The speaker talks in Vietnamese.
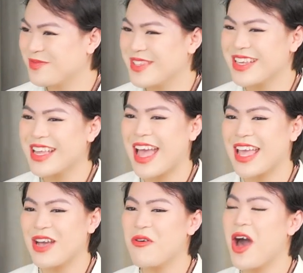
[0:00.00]
những
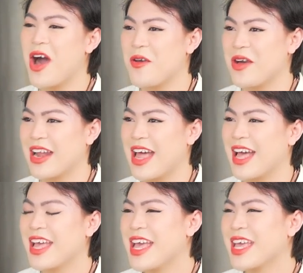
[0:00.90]
cái câu hỏi hoặc là
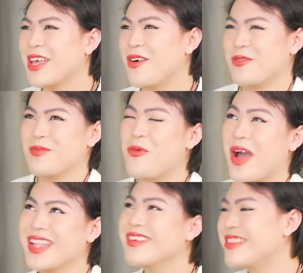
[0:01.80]
một
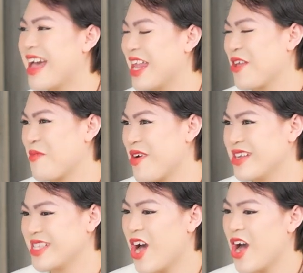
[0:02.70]
cách đơn giản là kiểu mọi
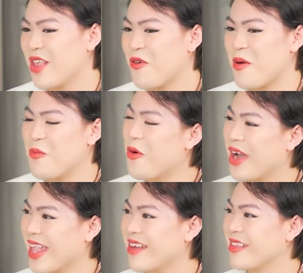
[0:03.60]
người sẽ hỏi là hoàng mua
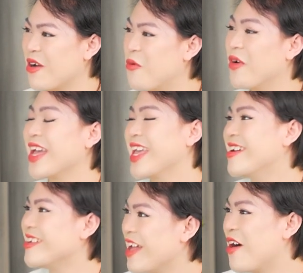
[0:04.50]
cái này ở đâu mua cái kia
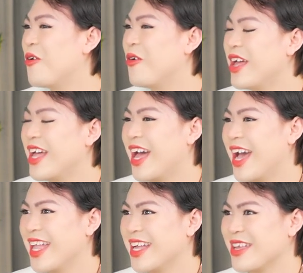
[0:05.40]
ở đâu
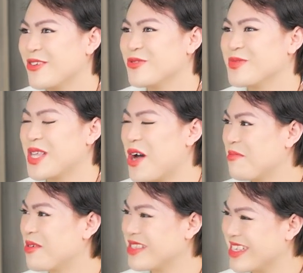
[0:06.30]
hay là kiểu dùng
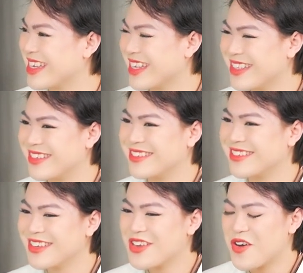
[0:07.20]
son màu gì các thứ
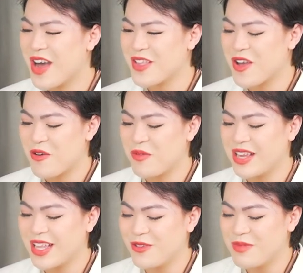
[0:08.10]
hoàng nhớ có một
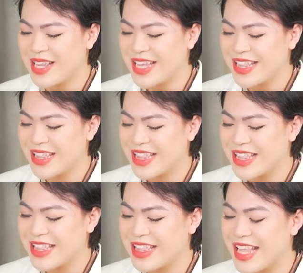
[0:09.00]
lần lúc mà lên
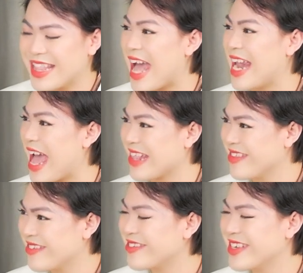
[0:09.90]
lên đà lạt
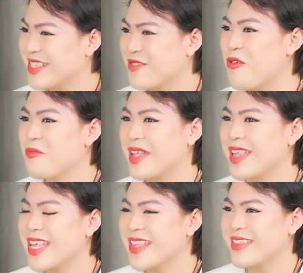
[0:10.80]
chơi xong hôm ấy
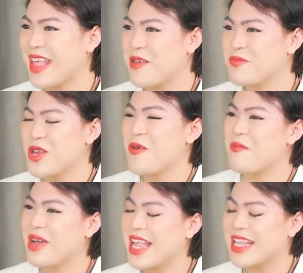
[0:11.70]
đi xem show ở
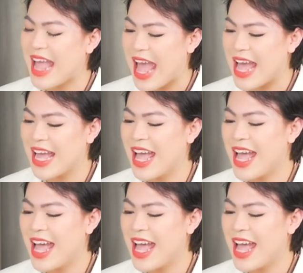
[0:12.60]
mây lang thang